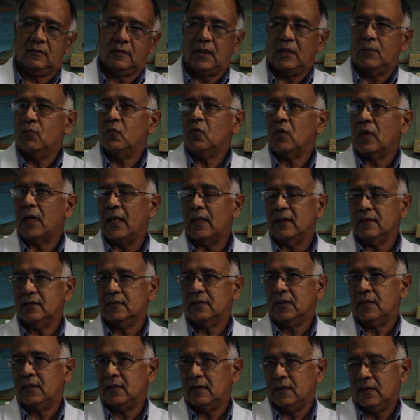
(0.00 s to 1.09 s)
tipo
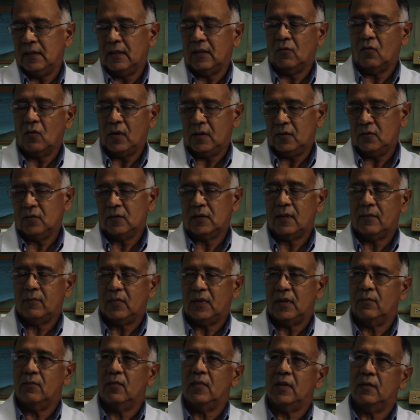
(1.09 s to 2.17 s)
cáncer, en la cual yo
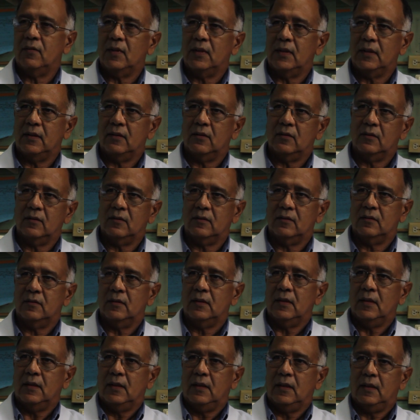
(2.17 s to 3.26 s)
también me he venido
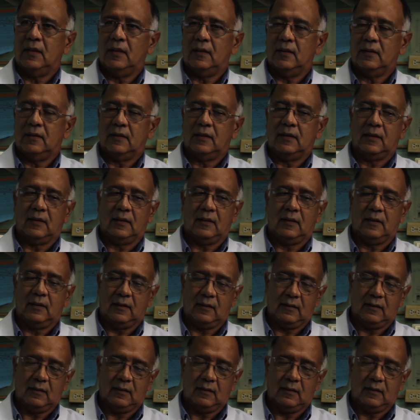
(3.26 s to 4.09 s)
este,